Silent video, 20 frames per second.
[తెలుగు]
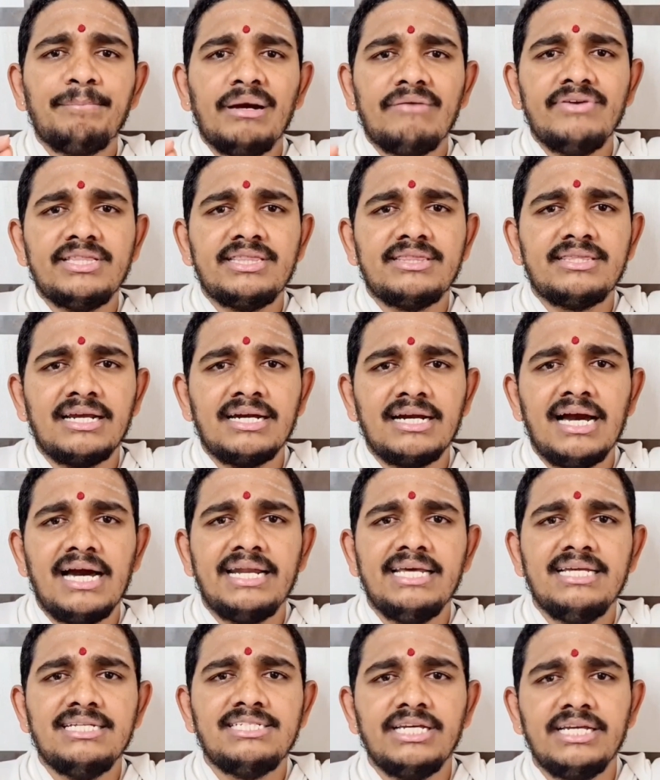
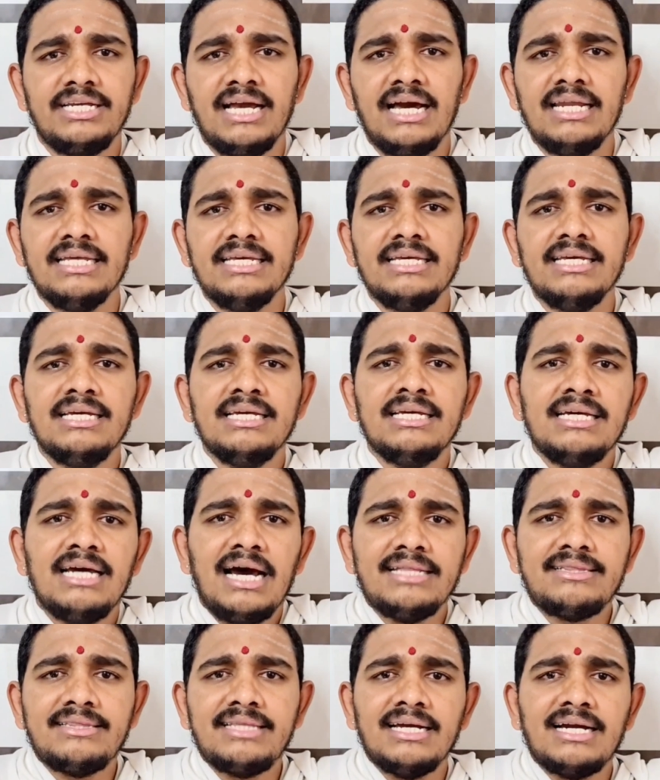పవిత్రంగానే చేయాలి
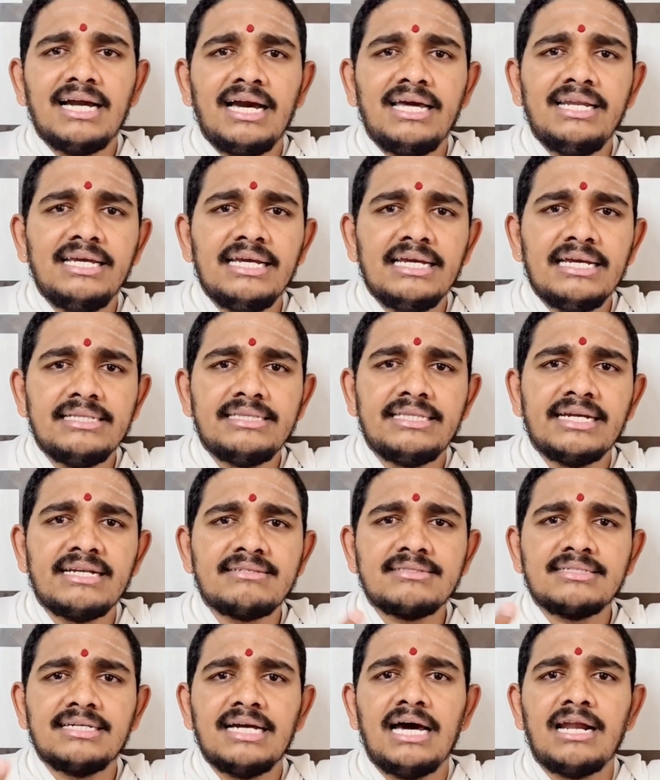అంతేకాని
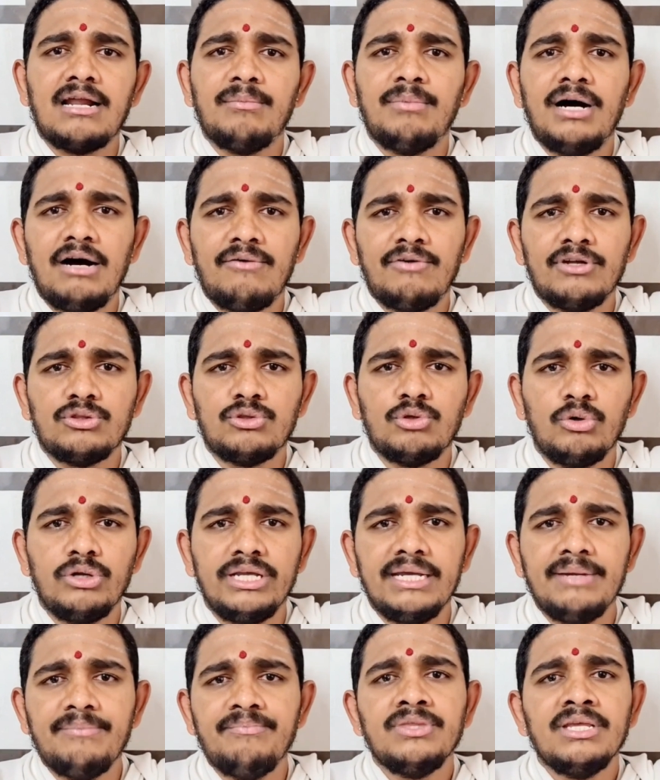తిరస్కార
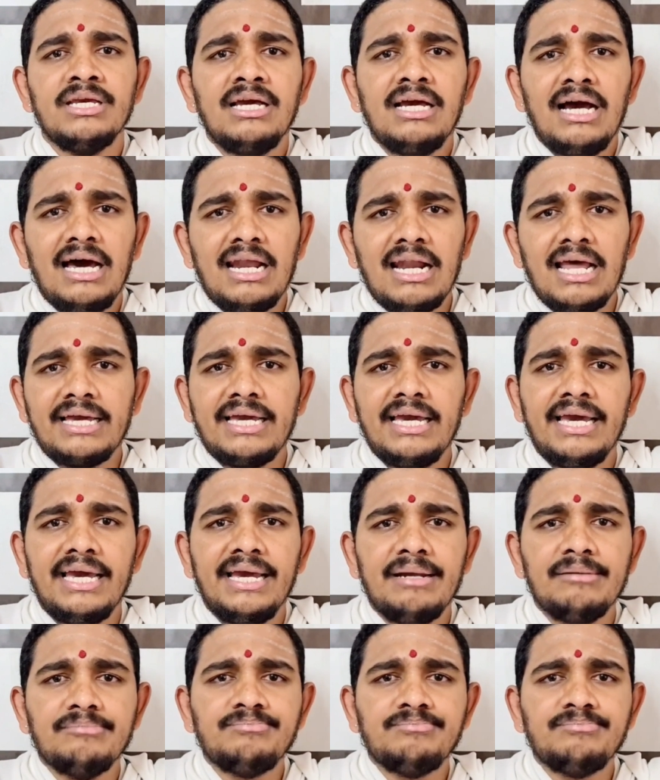భావంతోని అలాగే